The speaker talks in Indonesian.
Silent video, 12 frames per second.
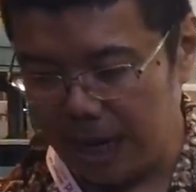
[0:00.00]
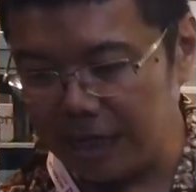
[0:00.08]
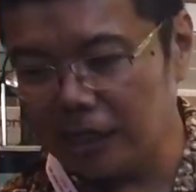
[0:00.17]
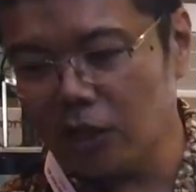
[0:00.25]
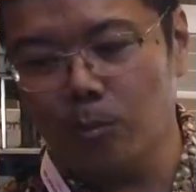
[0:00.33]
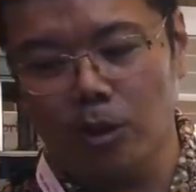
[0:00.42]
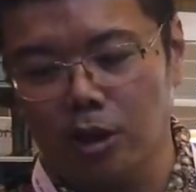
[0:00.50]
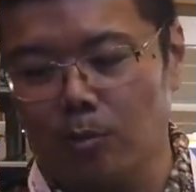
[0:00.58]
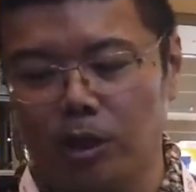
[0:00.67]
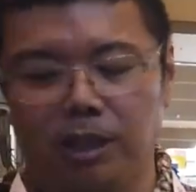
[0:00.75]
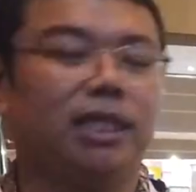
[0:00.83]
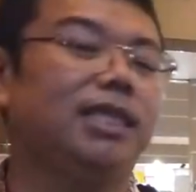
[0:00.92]
ada
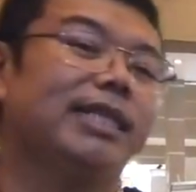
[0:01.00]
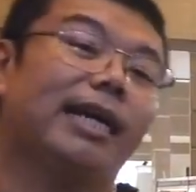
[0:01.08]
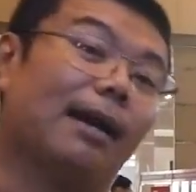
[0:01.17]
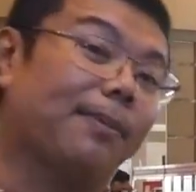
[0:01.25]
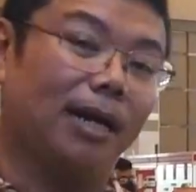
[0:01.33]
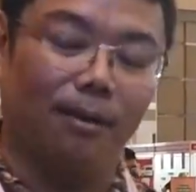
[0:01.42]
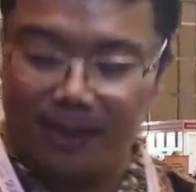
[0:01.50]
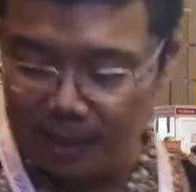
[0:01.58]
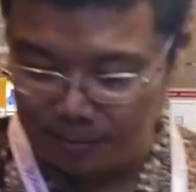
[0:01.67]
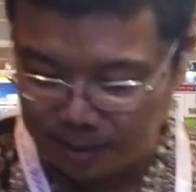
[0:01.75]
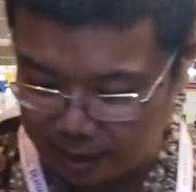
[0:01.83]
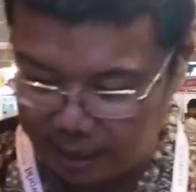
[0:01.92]
tombol-tombol di sini saya nggak berani
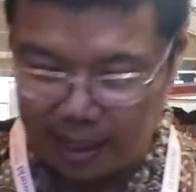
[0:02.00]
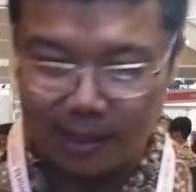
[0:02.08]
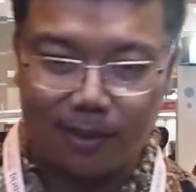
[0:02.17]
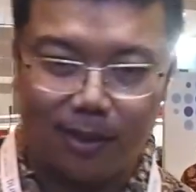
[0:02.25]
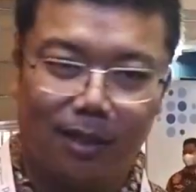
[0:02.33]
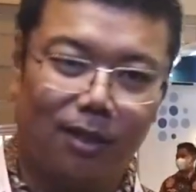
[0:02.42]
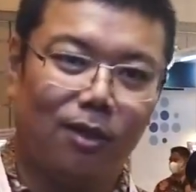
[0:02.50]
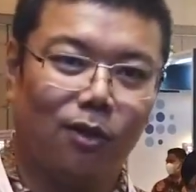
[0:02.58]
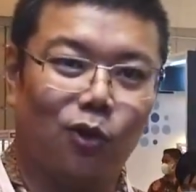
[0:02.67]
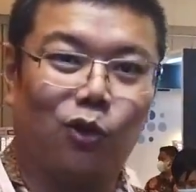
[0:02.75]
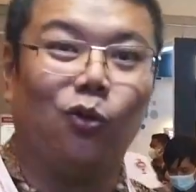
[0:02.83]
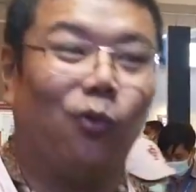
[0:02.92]
pencet-pencet guys.
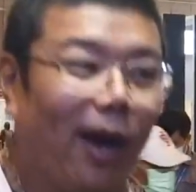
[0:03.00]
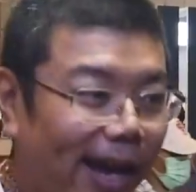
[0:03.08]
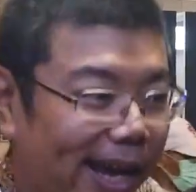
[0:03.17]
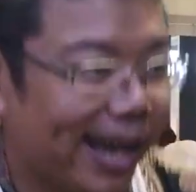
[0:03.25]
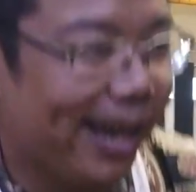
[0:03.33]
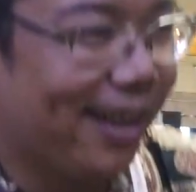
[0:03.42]
Udah